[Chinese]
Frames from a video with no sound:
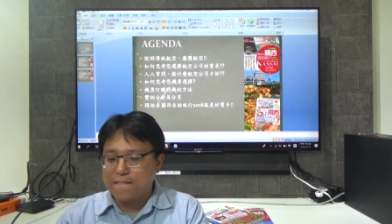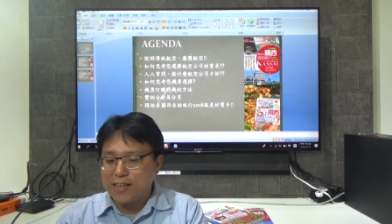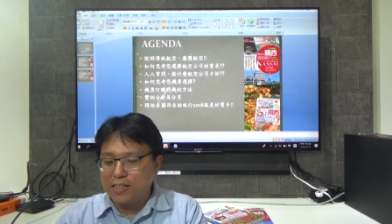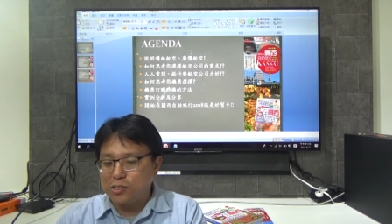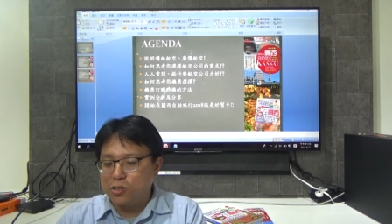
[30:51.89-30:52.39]

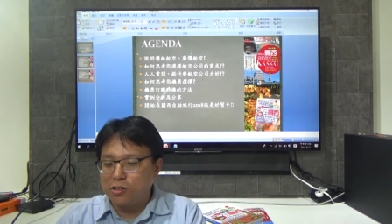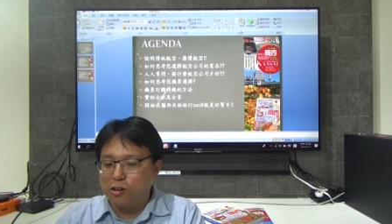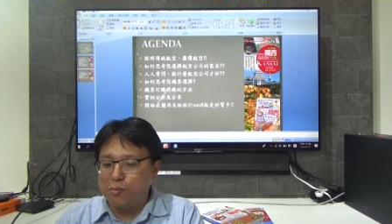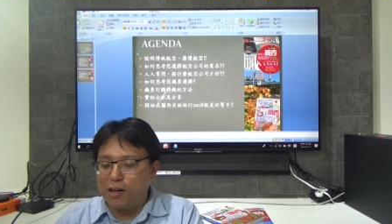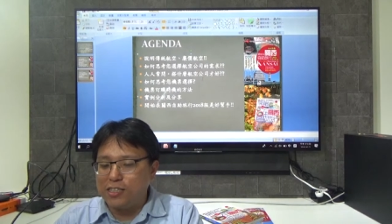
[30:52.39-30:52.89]
那你说
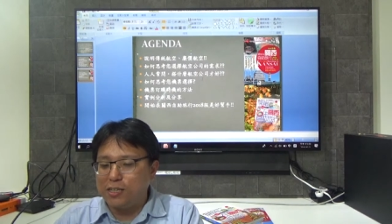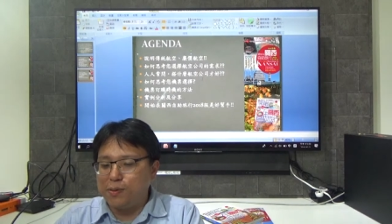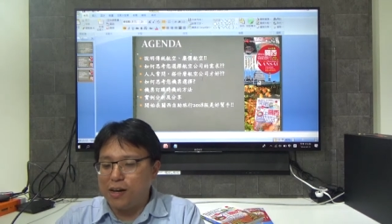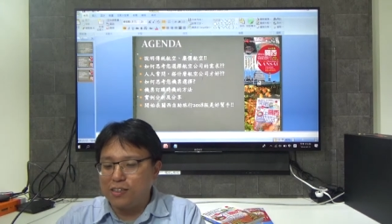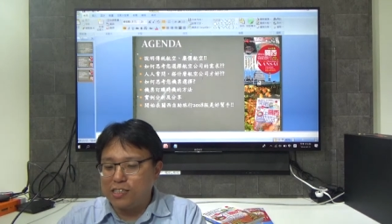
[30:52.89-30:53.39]
购买机
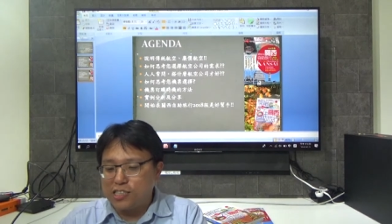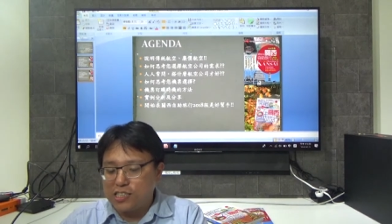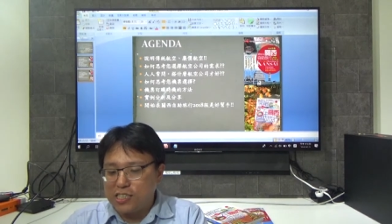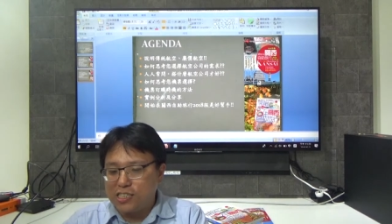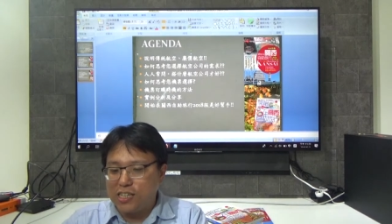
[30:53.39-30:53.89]
票的
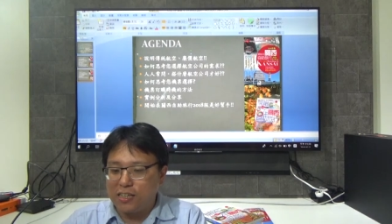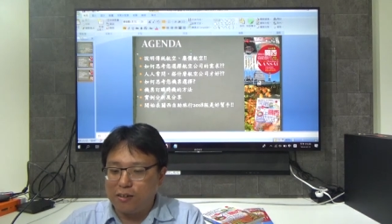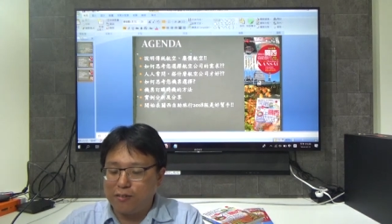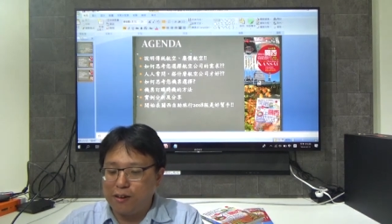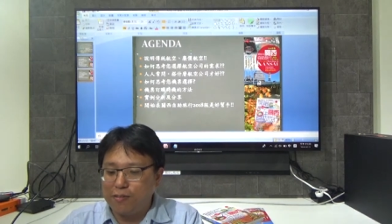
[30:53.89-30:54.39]
时机点
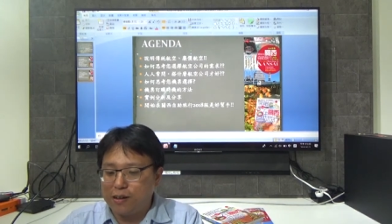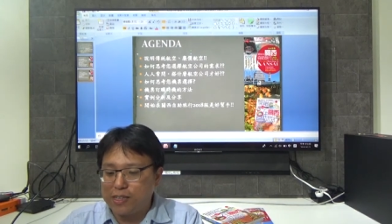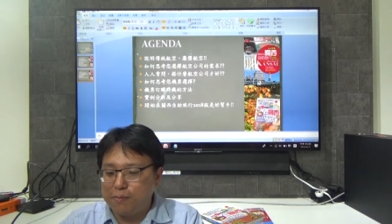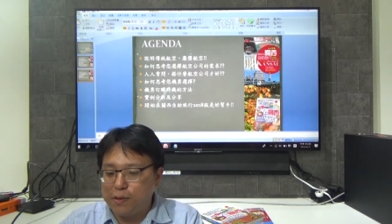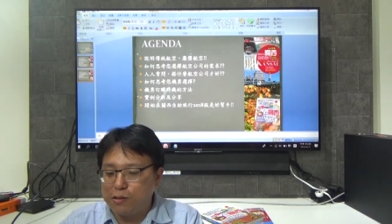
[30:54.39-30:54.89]
的方法，
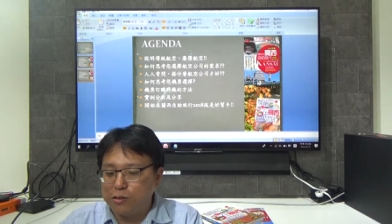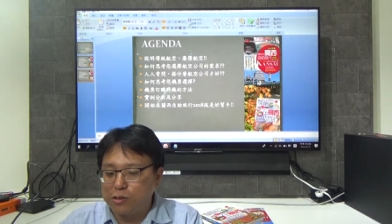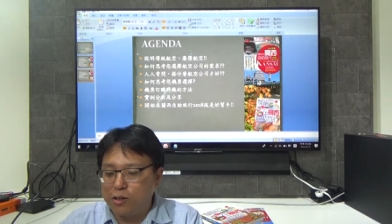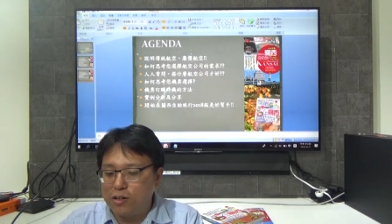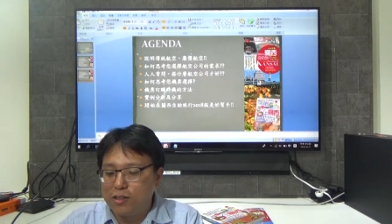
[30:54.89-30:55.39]
像譬如
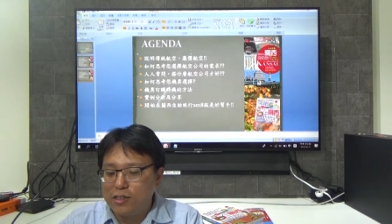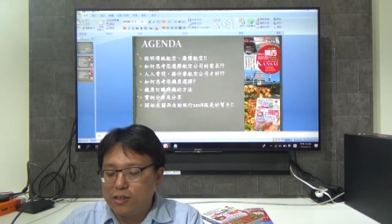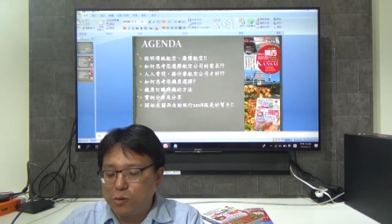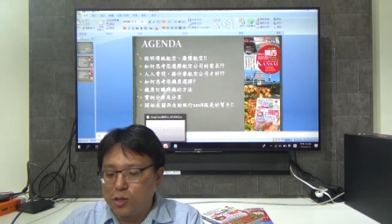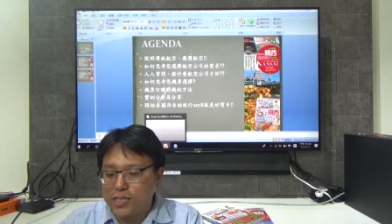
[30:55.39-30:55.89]
说，
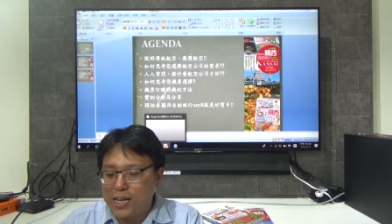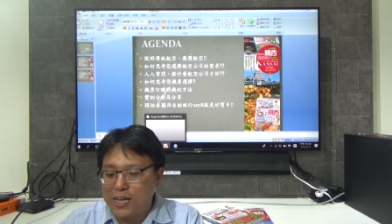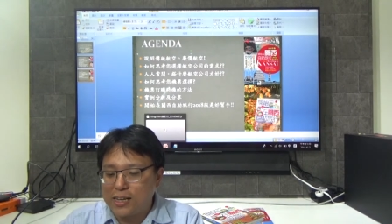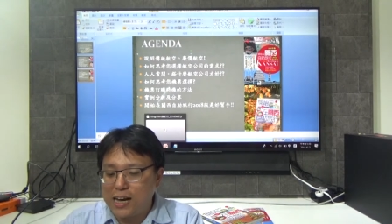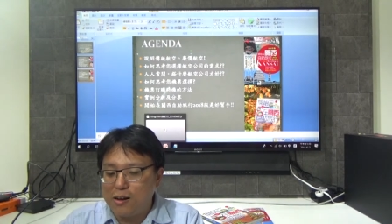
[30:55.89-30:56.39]
我现
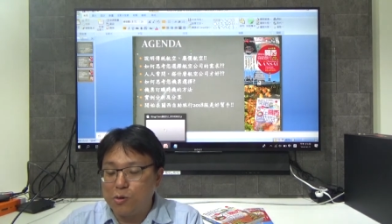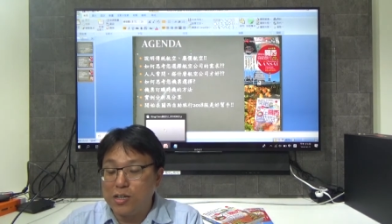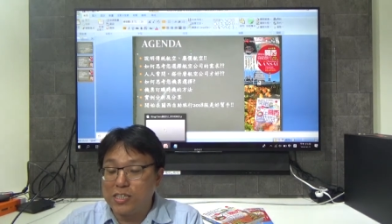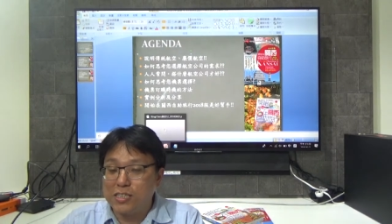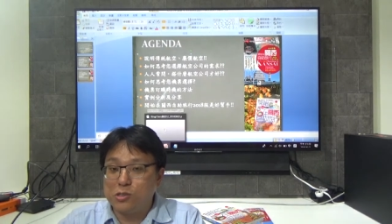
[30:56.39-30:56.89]
在刚刚
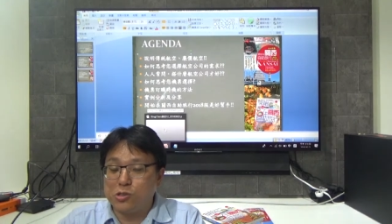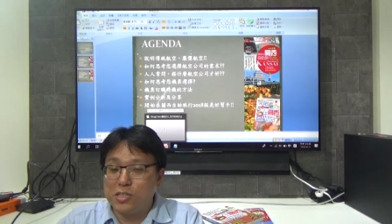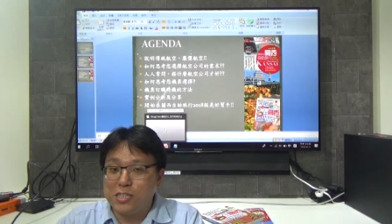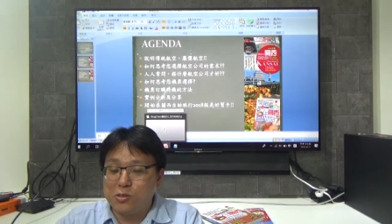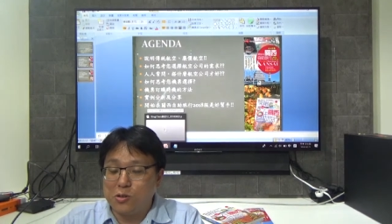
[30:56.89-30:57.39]
我已经举
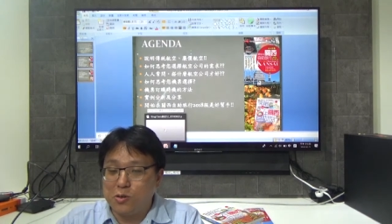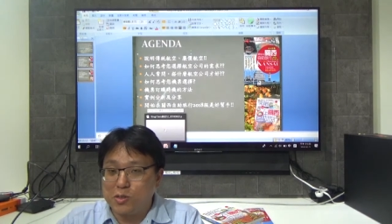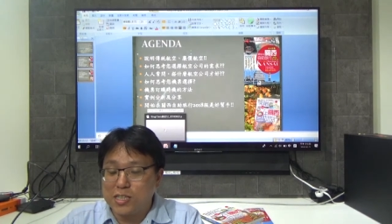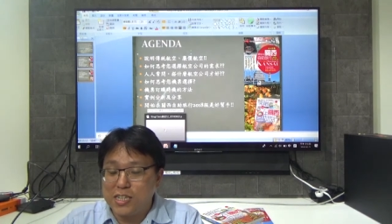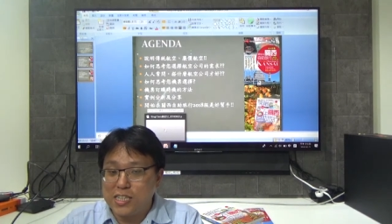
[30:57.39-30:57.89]
例说
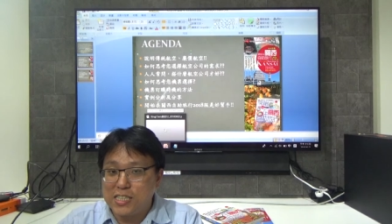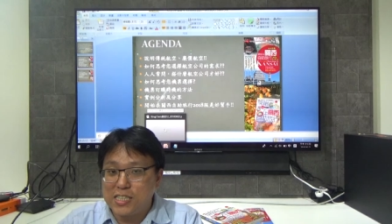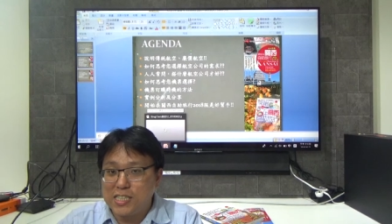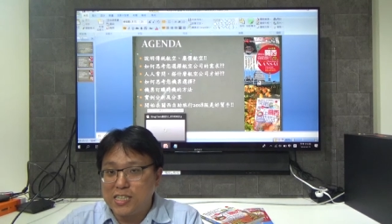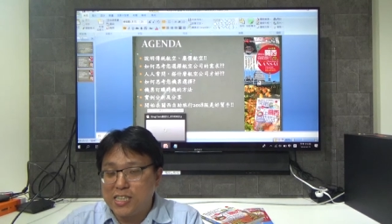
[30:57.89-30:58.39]
我这个以
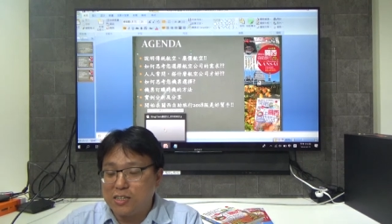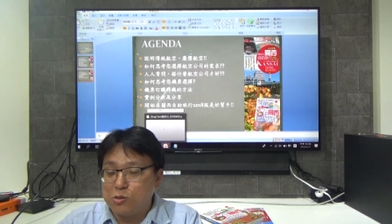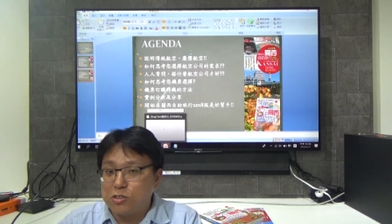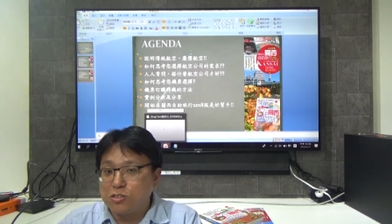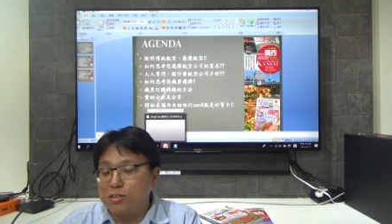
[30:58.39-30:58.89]
时间点，
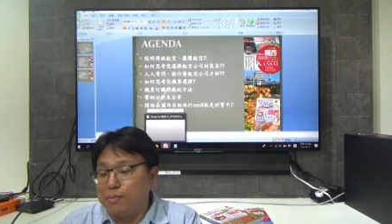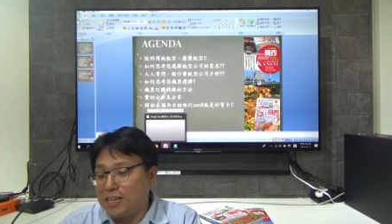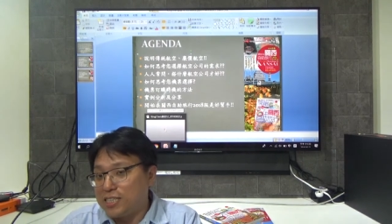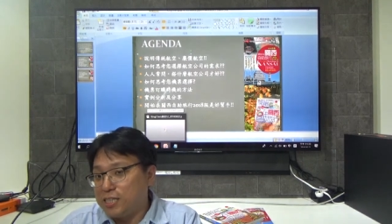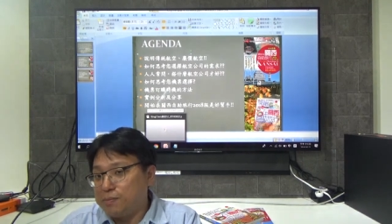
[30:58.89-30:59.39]
如果是你
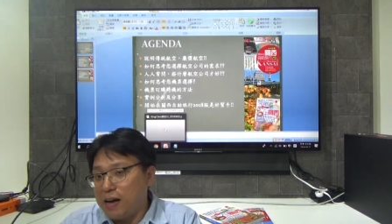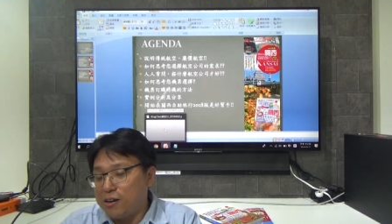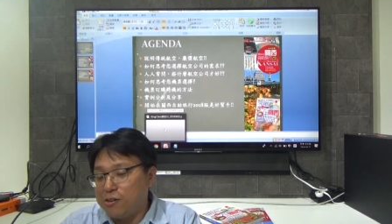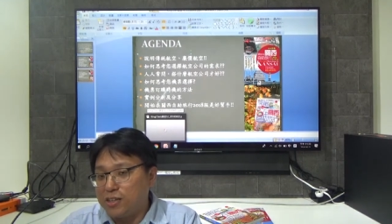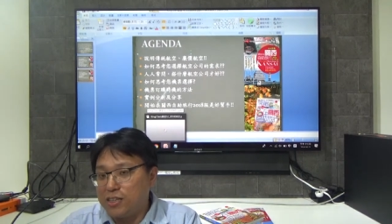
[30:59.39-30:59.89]
买七
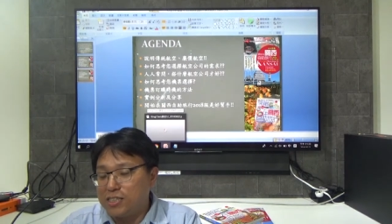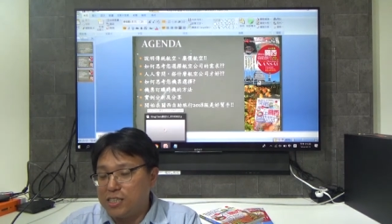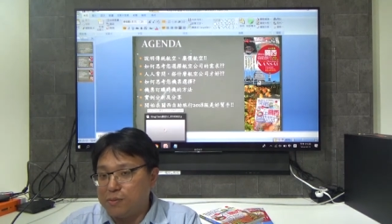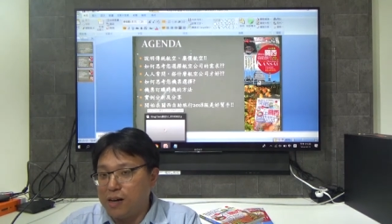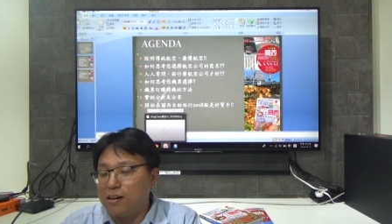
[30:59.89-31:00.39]
八月的
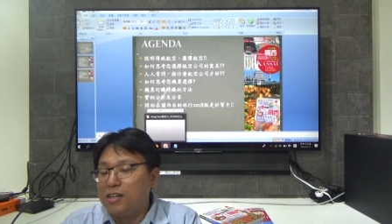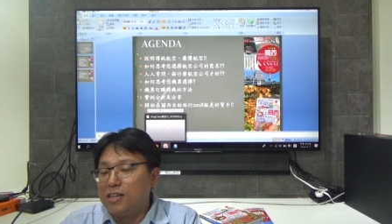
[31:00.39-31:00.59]
机票，